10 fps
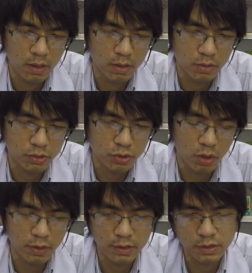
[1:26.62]
หรือ
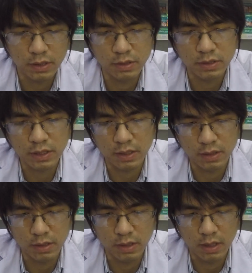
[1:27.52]
psoriasis หรือสเก็ด
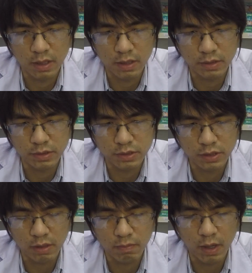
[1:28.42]
เงินนะฮะ
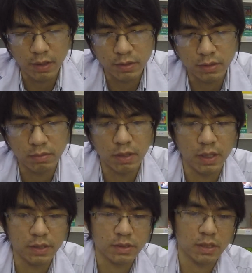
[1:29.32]
insect bite ก็คือมแมล
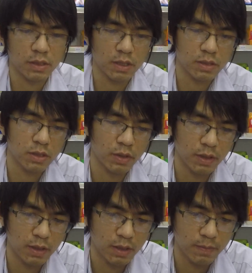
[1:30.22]
งสัตว์กัดต่อย
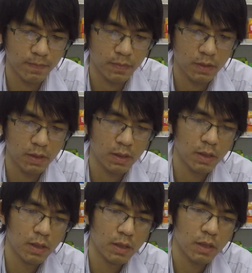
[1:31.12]
นะครับ
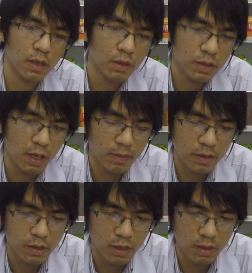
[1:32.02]
อย่างไรก็ตามกา
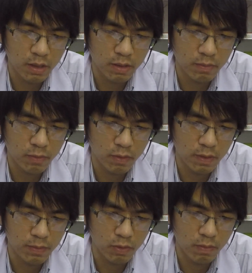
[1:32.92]
รใช้ในบริเว
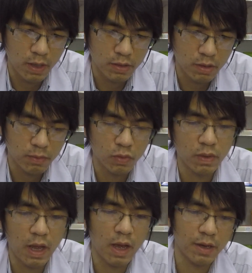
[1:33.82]
ณผิวบาง เช่นผิว
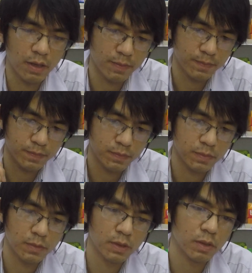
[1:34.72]
หน้าเนี่ย
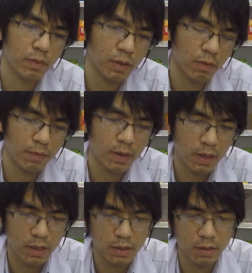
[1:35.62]
หรืออวัยวะเพ
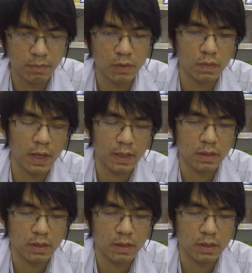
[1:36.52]
ศ หรือผิวเด็ก